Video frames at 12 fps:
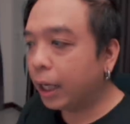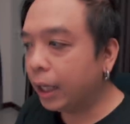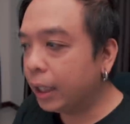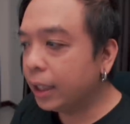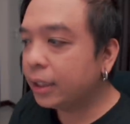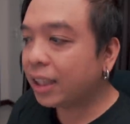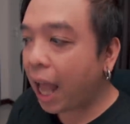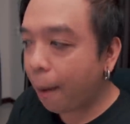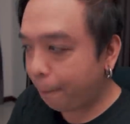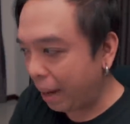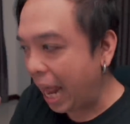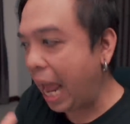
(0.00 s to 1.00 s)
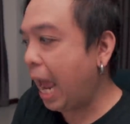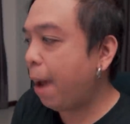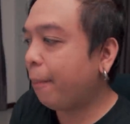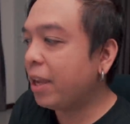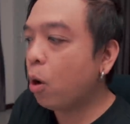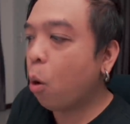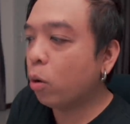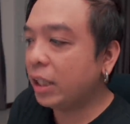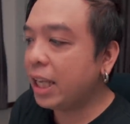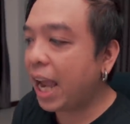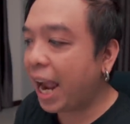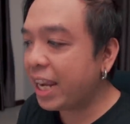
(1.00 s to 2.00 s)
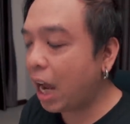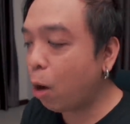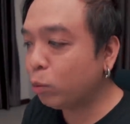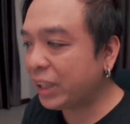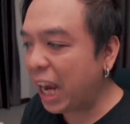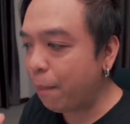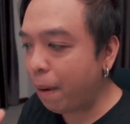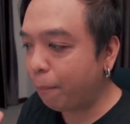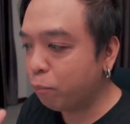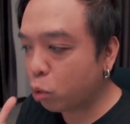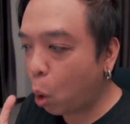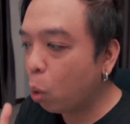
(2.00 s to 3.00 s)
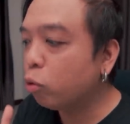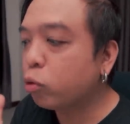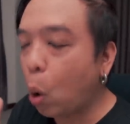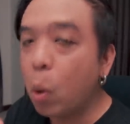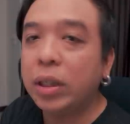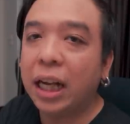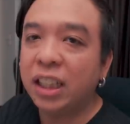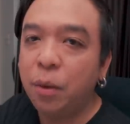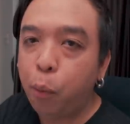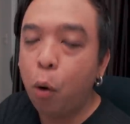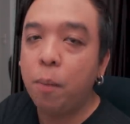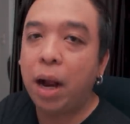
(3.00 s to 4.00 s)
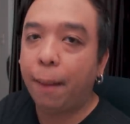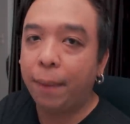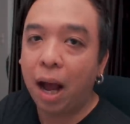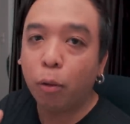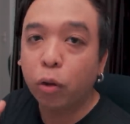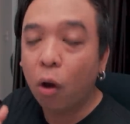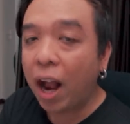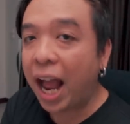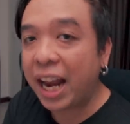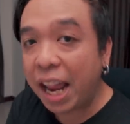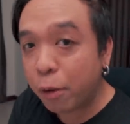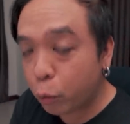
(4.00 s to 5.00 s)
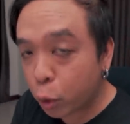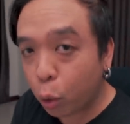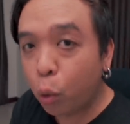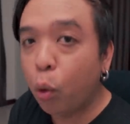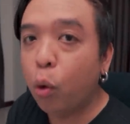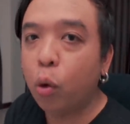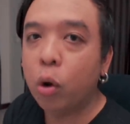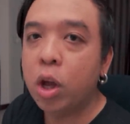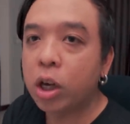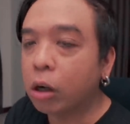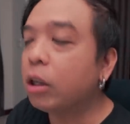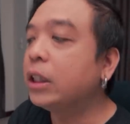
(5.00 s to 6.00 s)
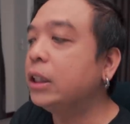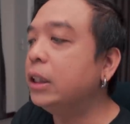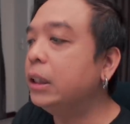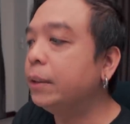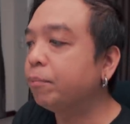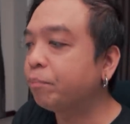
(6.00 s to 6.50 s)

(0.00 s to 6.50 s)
คือถ้าแปลประโยคนี้ให้เข้าใจแบบตรงๆอย่างที่ผู้กำกับเขาต้องการให้รู้ก็คือ